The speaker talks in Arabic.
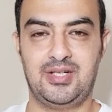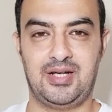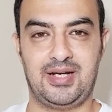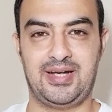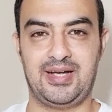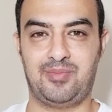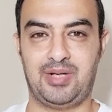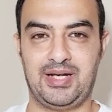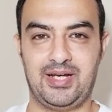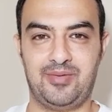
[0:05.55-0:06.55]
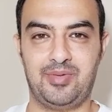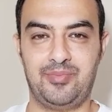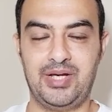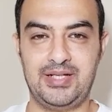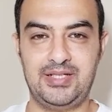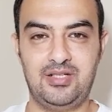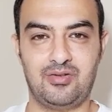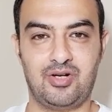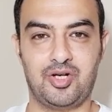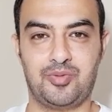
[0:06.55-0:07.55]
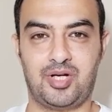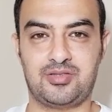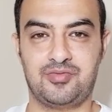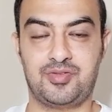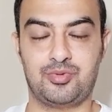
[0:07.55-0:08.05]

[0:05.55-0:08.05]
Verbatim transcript: انا هتكلم على الجانب المهني والجانب العاطفي